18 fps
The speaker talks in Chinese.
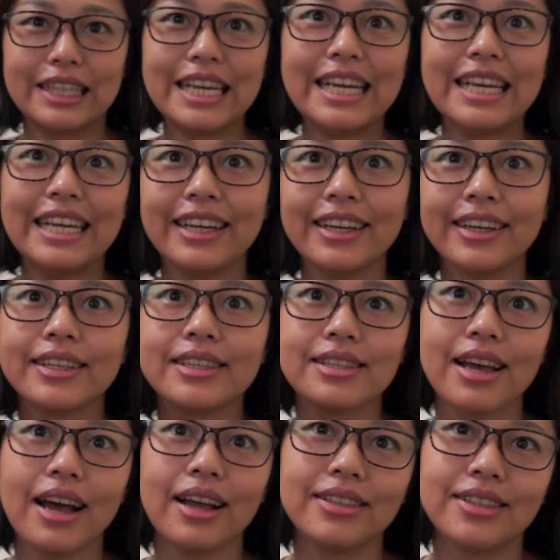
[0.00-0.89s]
第
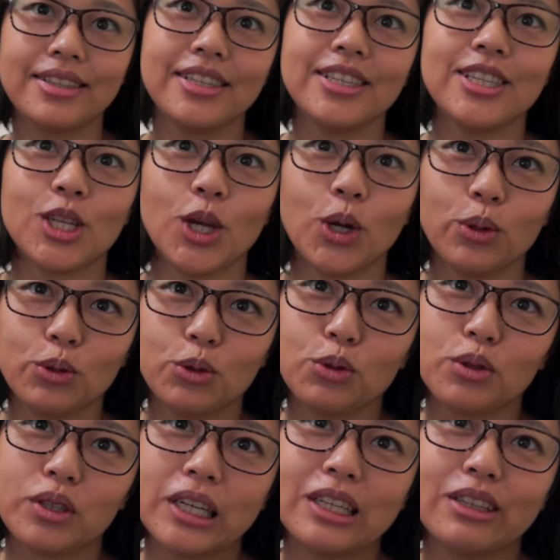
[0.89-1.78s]
三次重
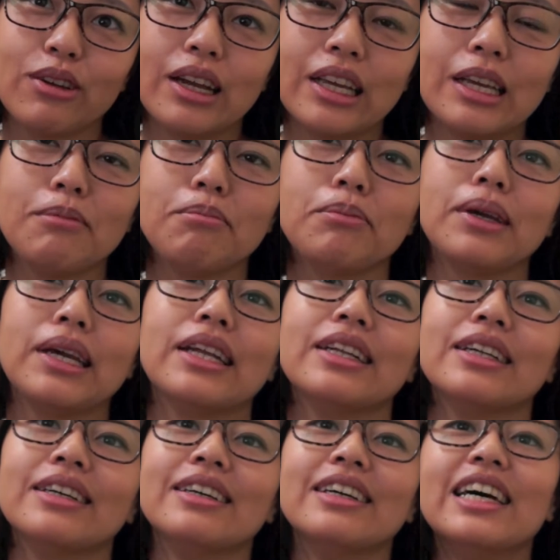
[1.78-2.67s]
录这一段影
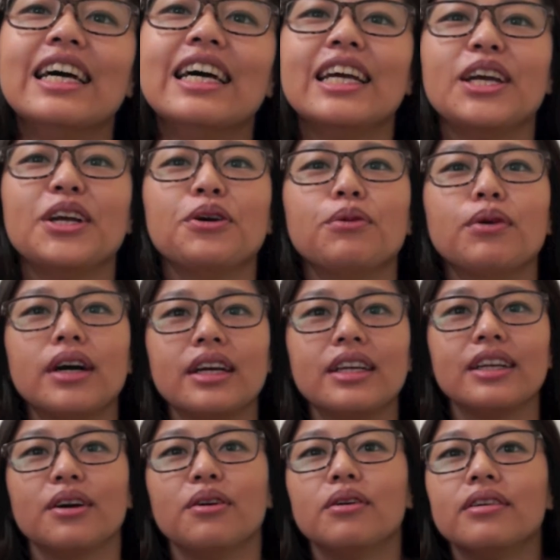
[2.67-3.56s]
片了，因
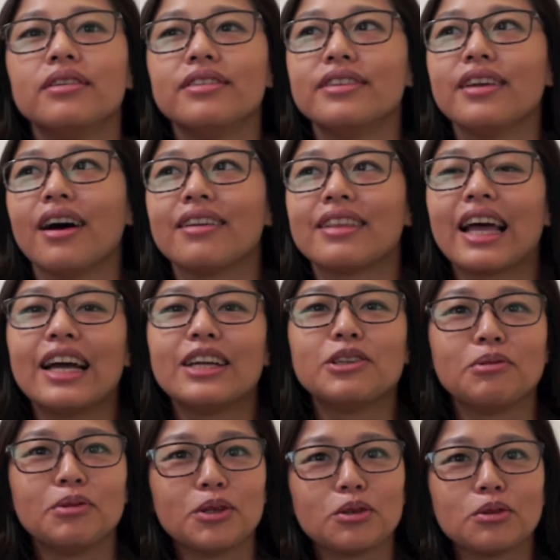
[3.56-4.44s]
为你知道太
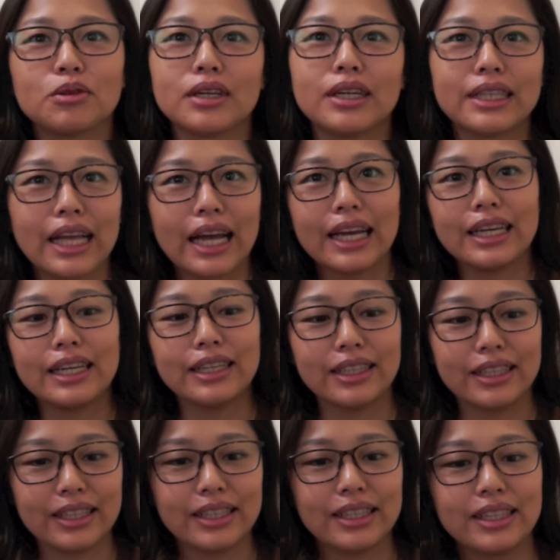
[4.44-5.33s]
久没有出现在
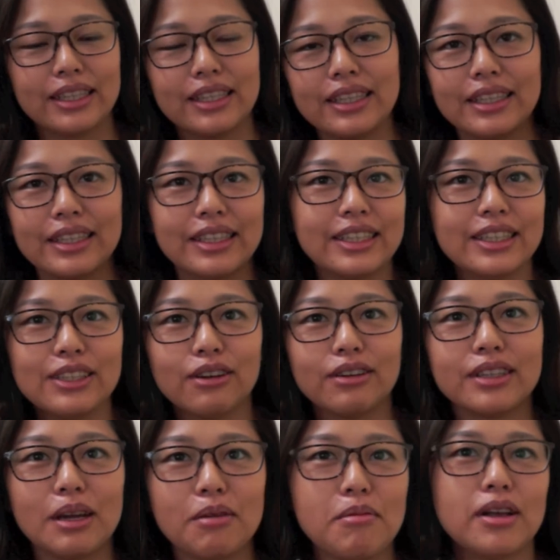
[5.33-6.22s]
镜
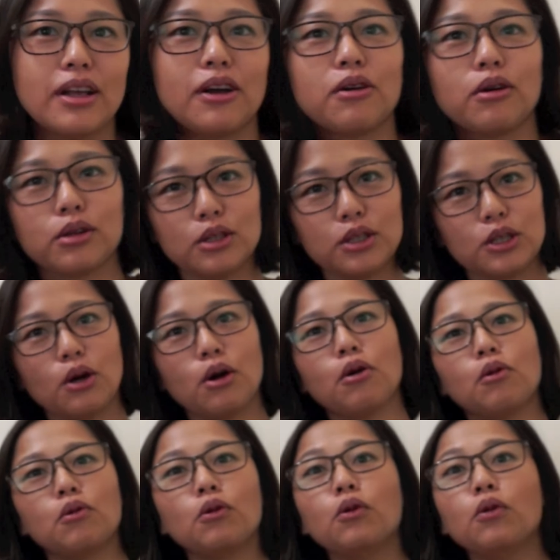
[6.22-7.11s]
头前面，然后有的时
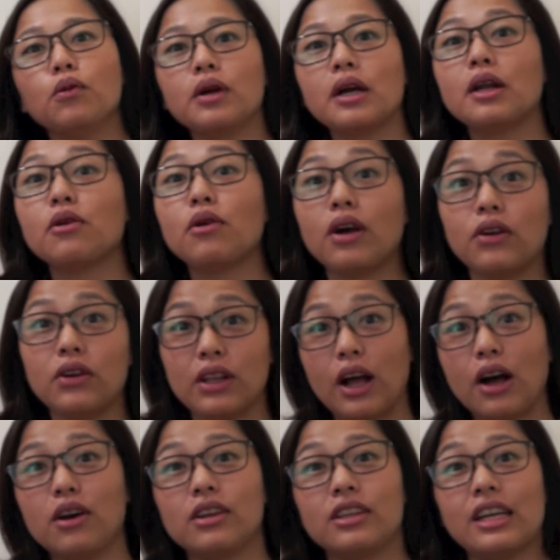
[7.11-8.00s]
候我胡言乱语，
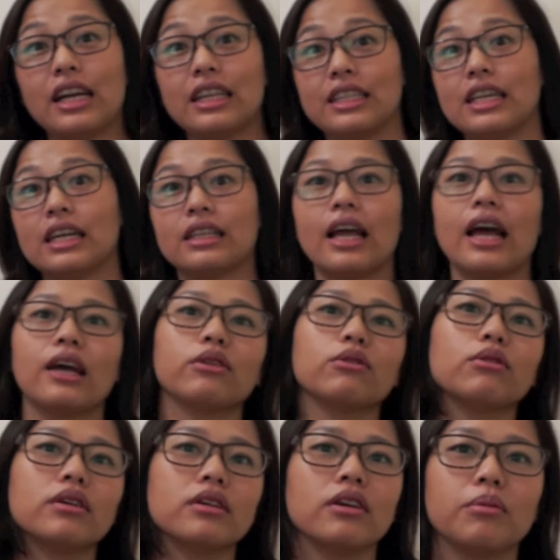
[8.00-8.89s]
然后一下讲太
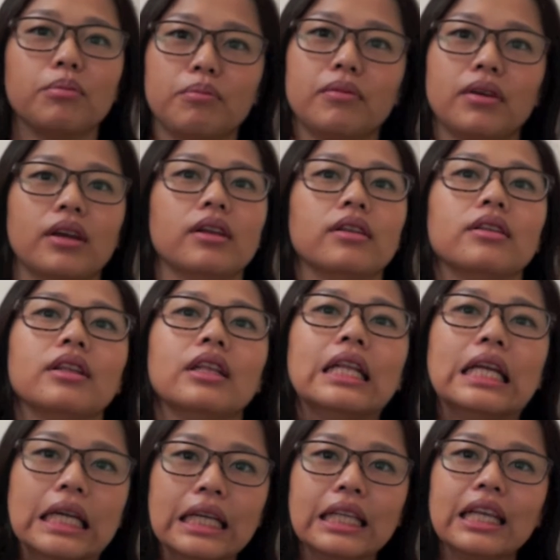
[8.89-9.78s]
多就很
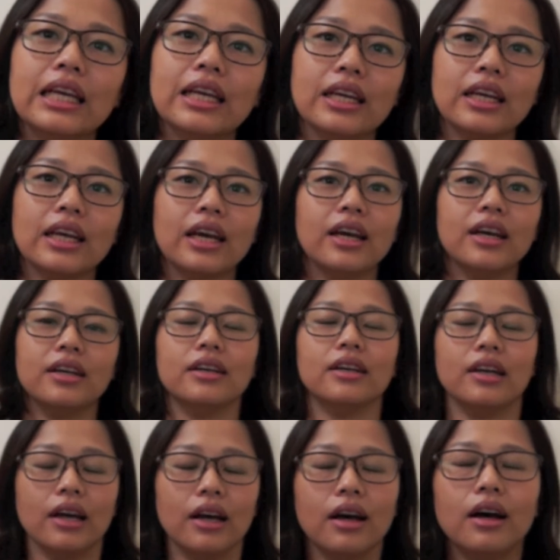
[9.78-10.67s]
离题。
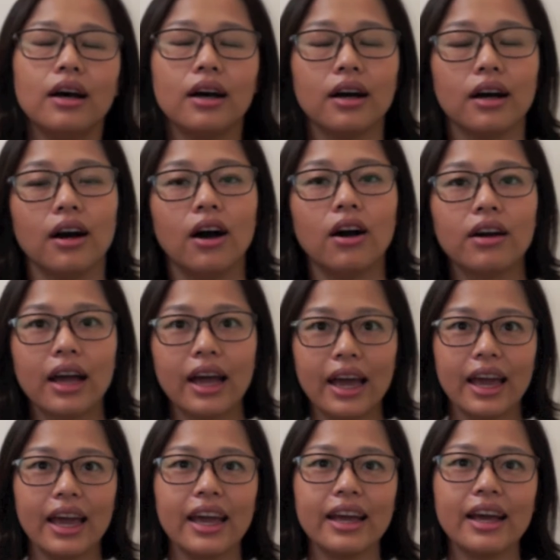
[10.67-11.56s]

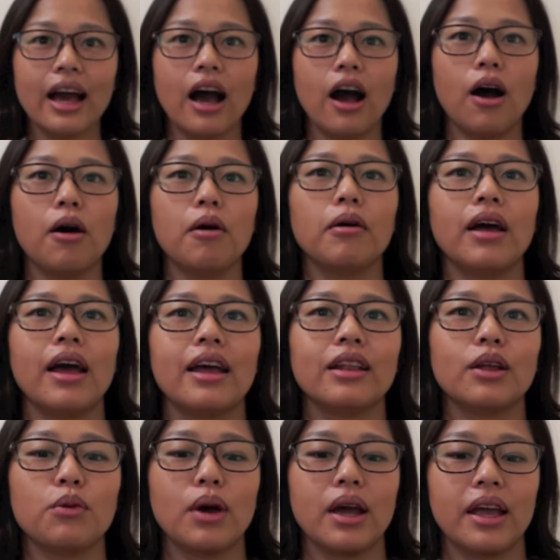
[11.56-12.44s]
OK， 好
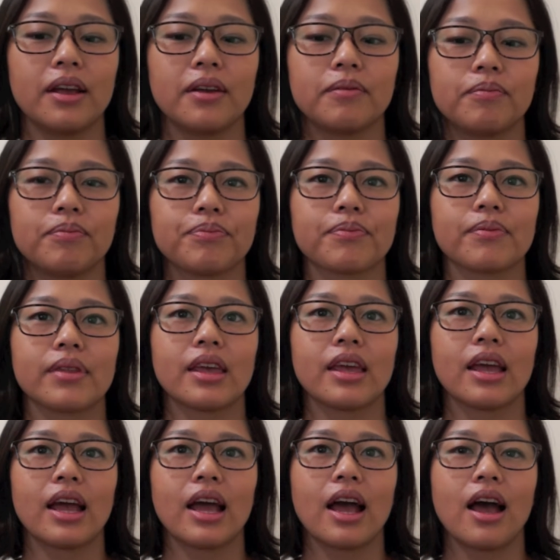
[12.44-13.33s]
，Anyway，
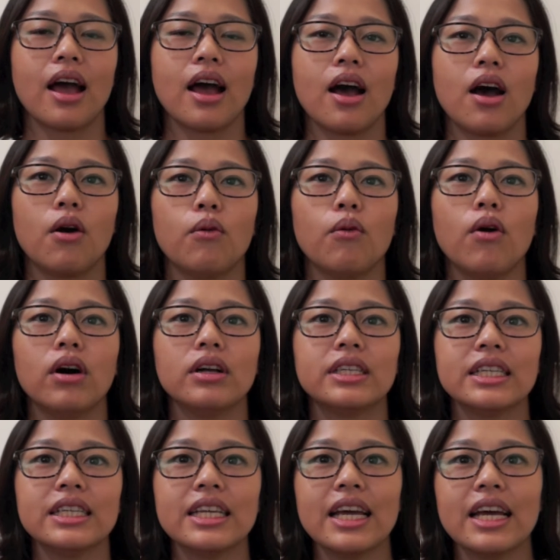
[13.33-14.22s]
我
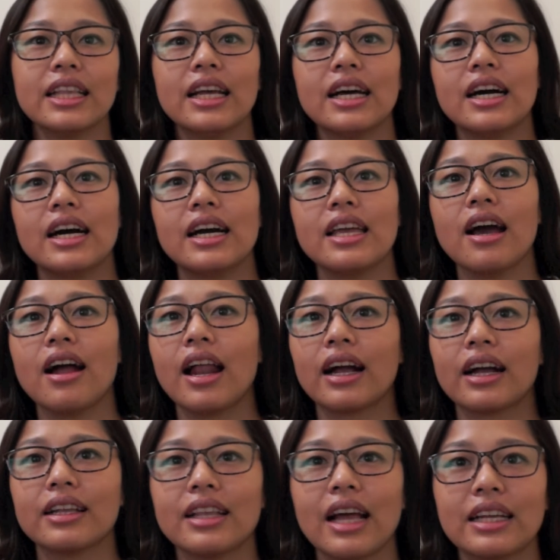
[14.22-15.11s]
今天呢要
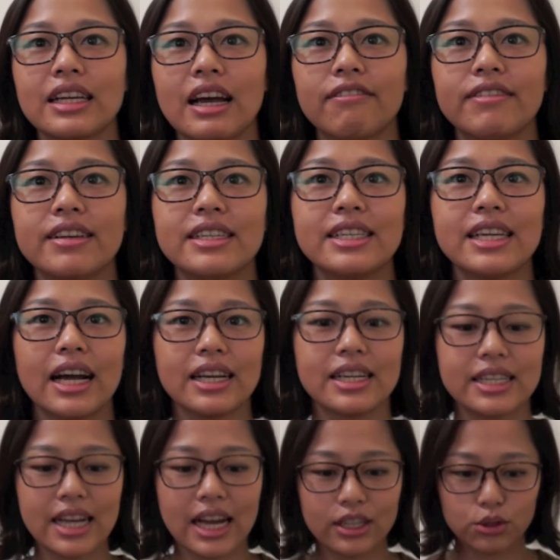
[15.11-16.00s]
来跟大家分享
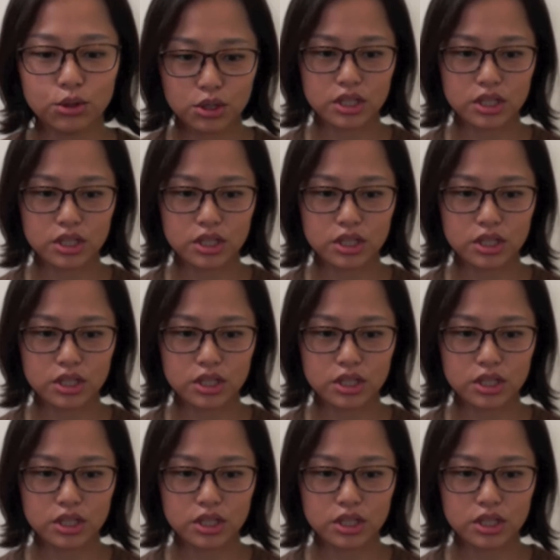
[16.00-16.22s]
一下，就